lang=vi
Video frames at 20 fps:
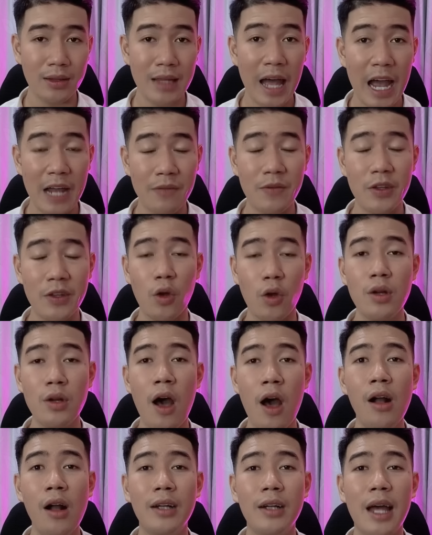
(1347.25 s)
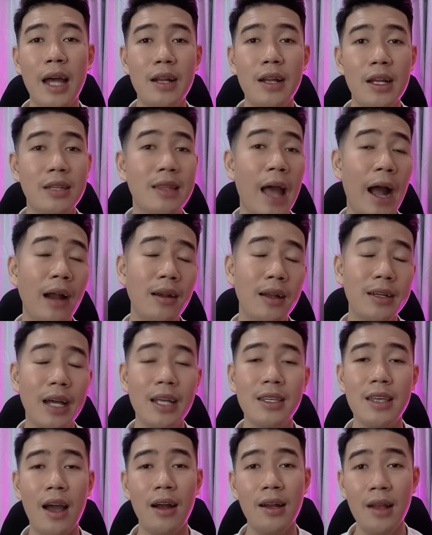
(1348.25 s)
thay vì chỗ đó người ta đi thẳng lên
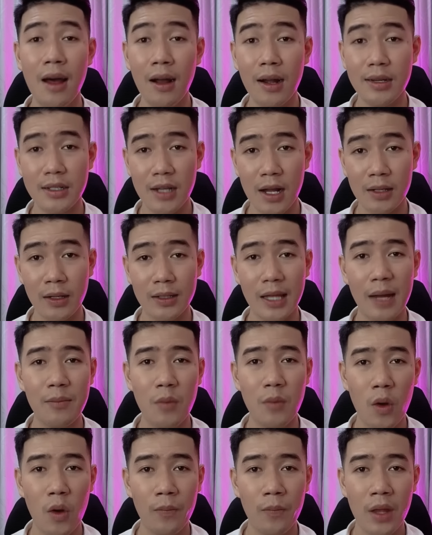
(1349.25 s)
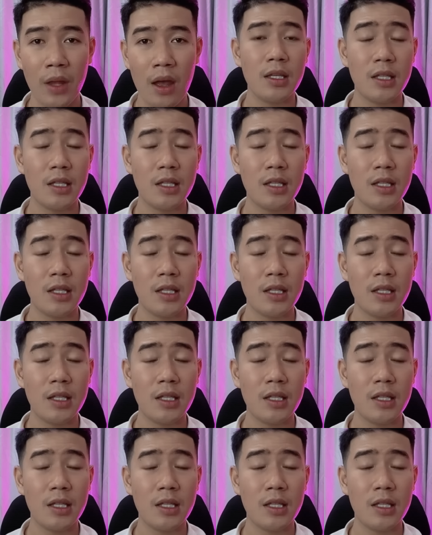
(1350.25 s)
cái chợ lớn ở trên người ta mua